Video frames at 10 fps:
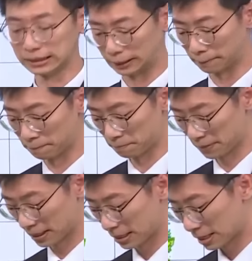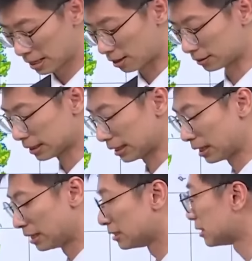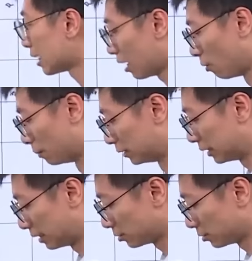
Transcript: 形。好，那接下来我们先